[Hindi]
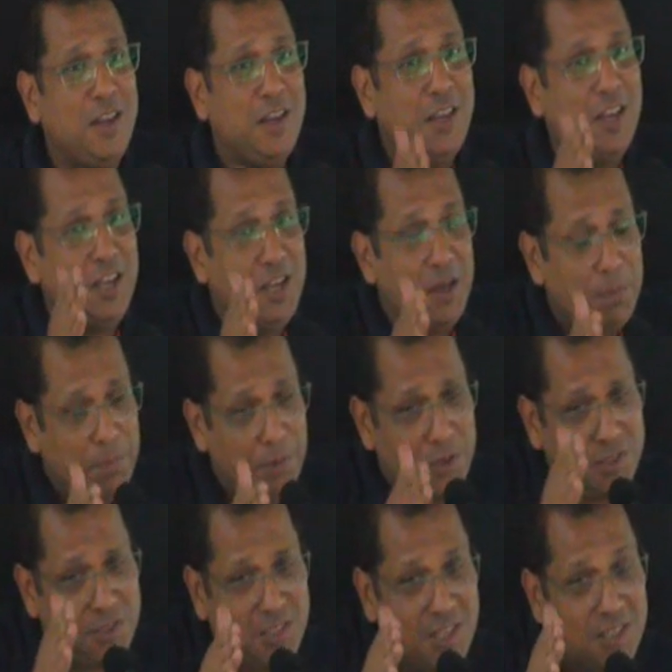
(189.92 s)
कि
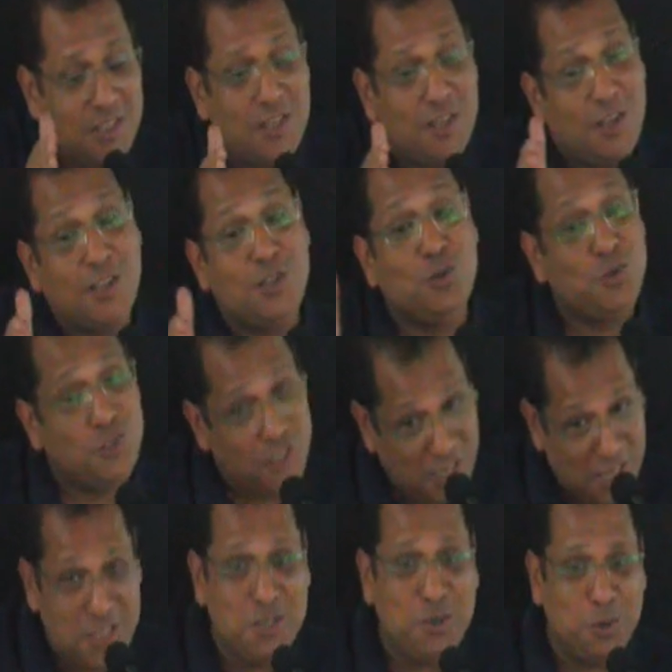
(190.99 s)
डेप्रिसिएशन का जो
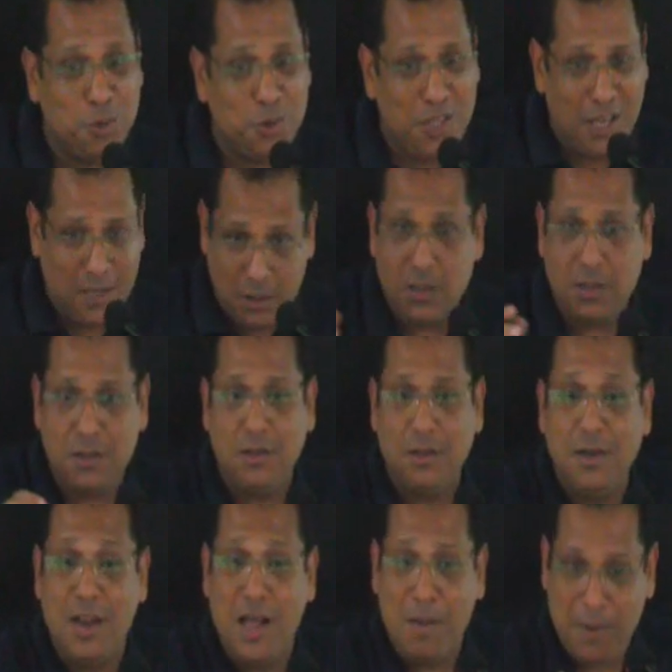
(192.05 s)
चेंज होता
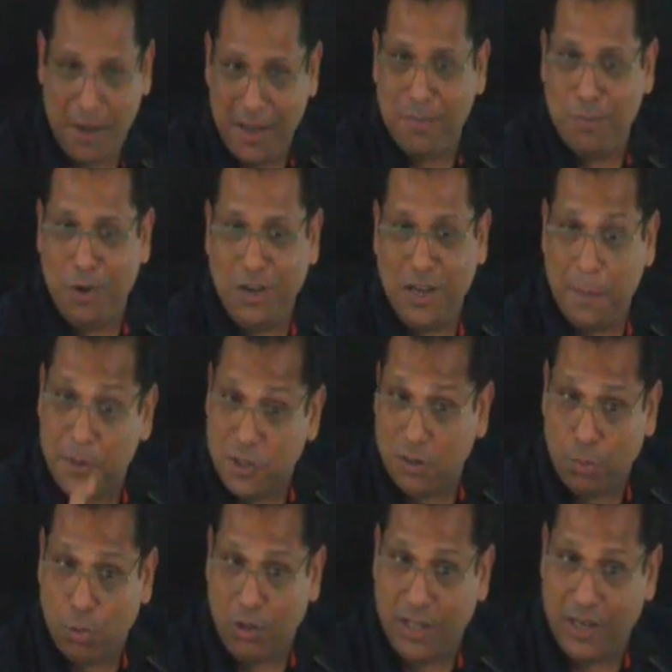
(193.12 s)
नाम आया बोल के अभी से
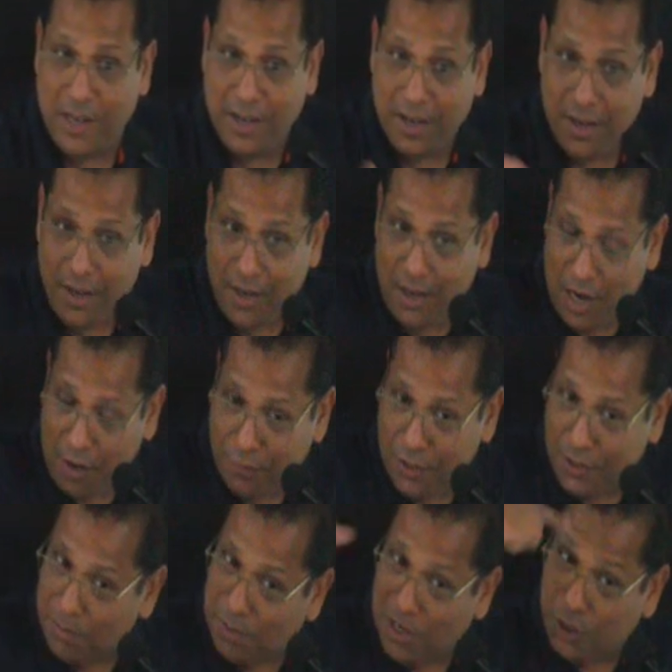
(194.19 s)
बोल दे रहे हैं आफ्टर
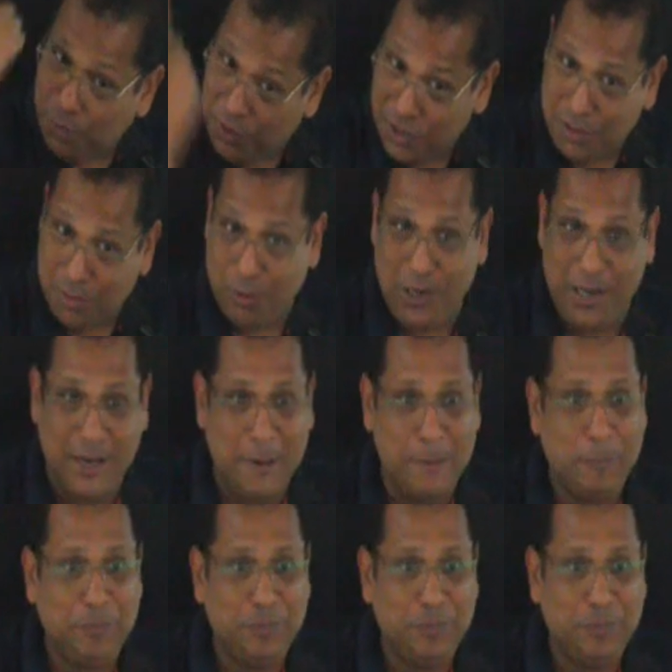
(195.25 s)
सम डेज फिर से बोलेंगे